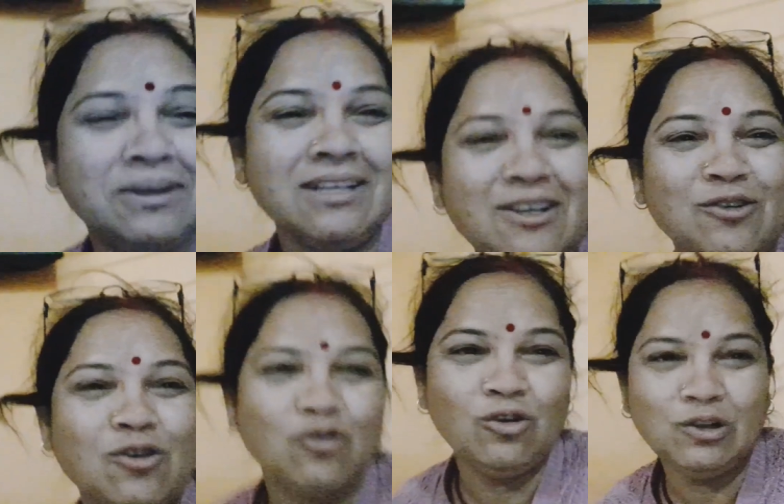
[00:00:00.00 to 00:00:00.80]
पता है इनको
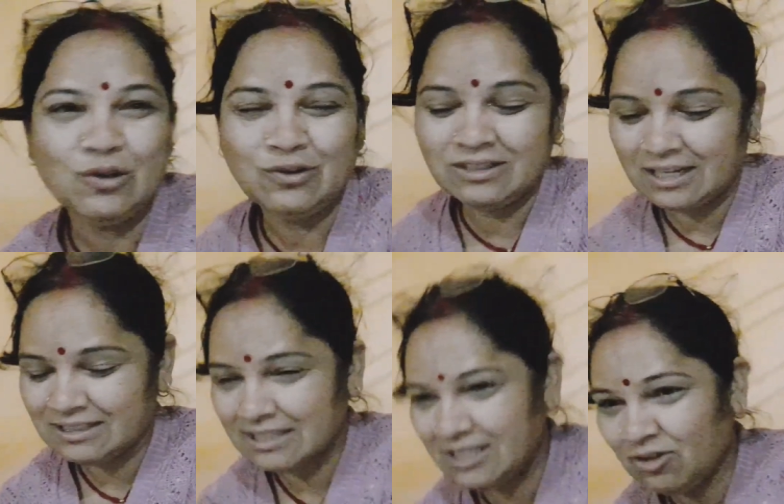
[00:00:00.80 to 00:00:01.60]
खोलती हुई चाय
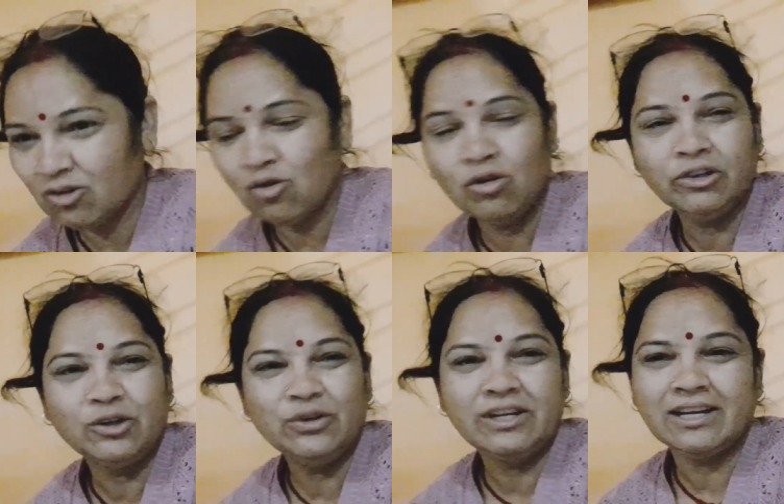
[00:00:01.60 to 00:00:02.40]
चाहिए और खोलती
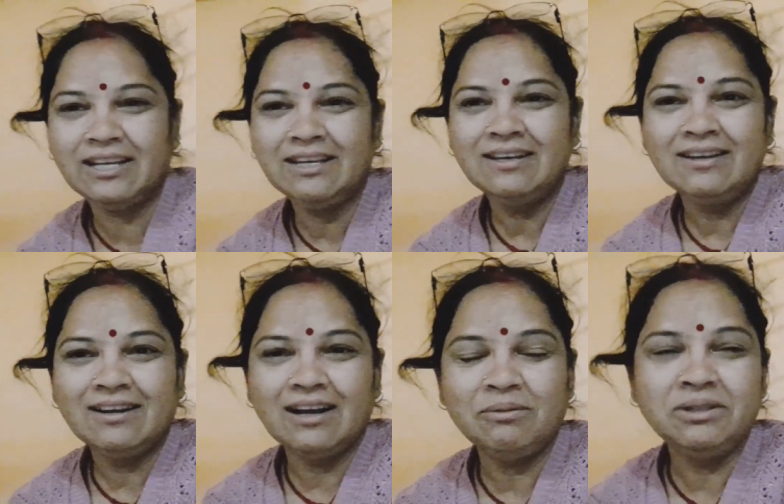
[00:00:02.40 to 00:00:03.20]
हुई रखी
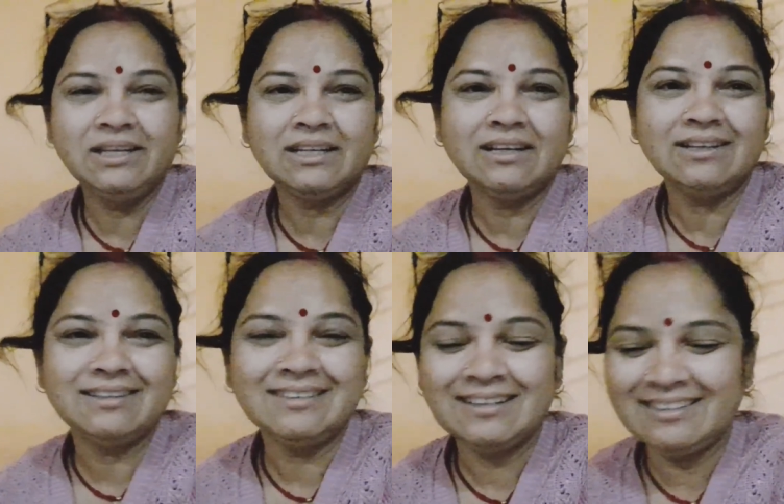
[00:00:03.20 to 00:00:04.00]
अभी देखना
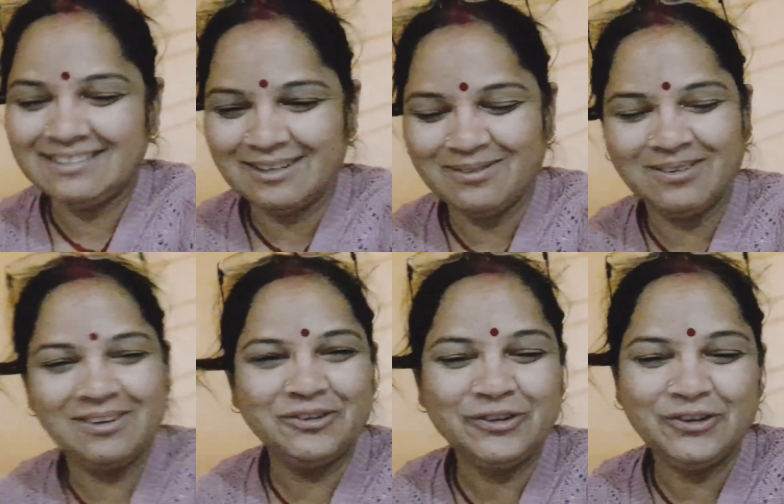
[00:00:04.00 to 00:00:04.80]
कितने जल्दी से
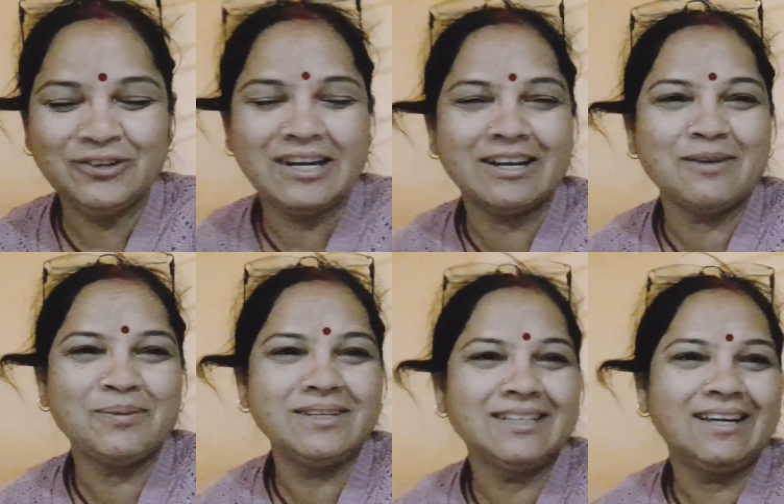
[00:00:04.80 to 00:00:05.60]
गुड गुड करके
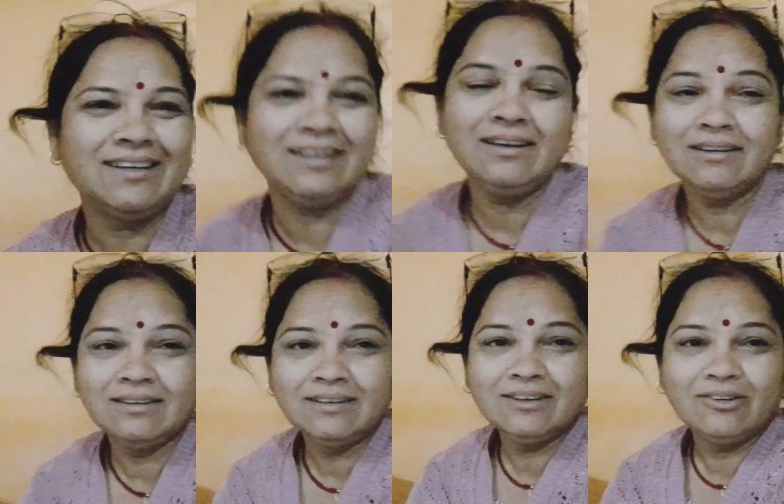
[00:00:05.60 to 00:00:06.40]
पी जाएंगे
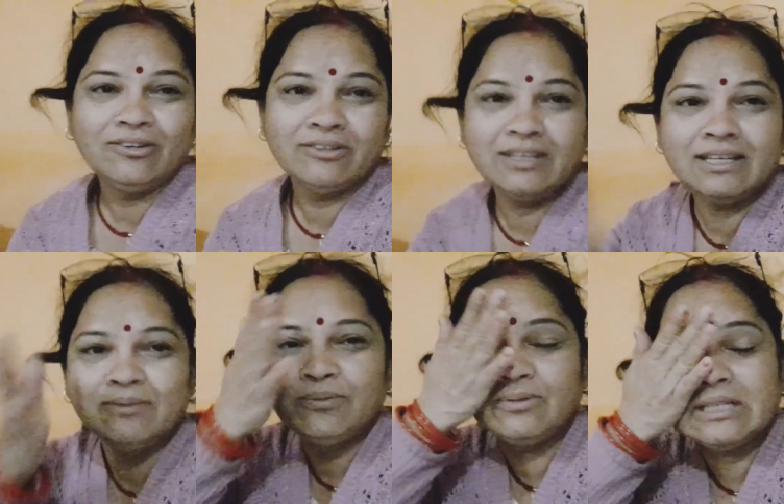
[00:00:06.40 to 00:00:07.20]
और
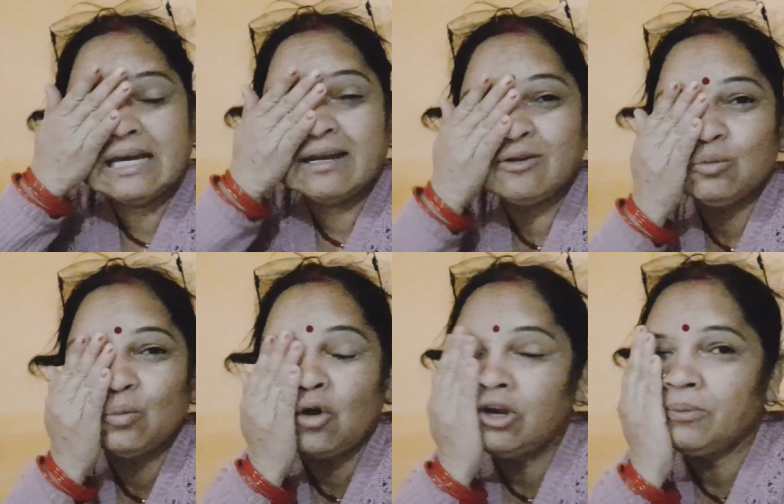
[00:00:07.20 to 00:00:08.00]
देखिए चेहरा
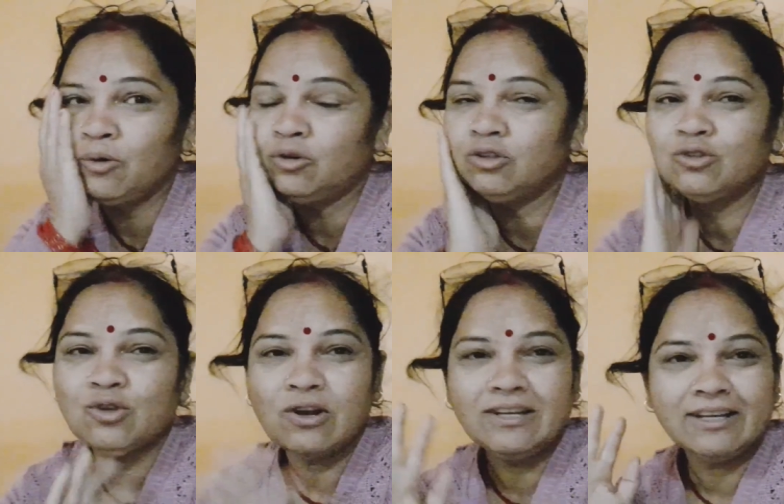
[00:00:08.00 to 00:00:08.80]
मॉर्निंग में उठो तो
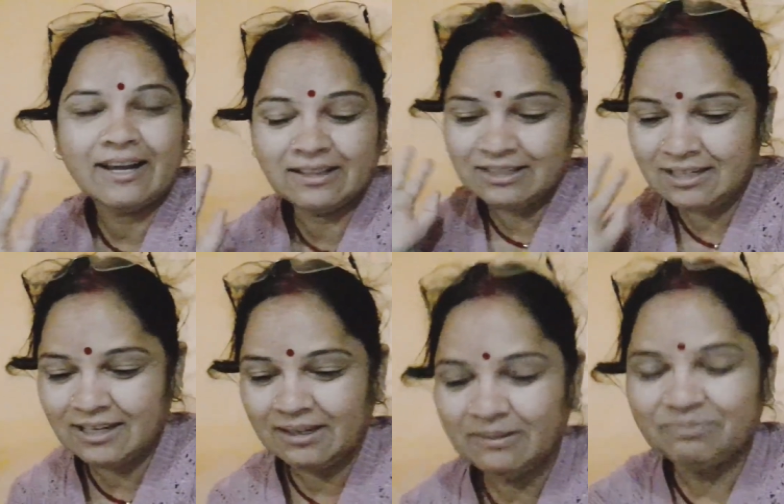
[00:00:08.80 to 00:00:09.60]
सॉलिंग रहती है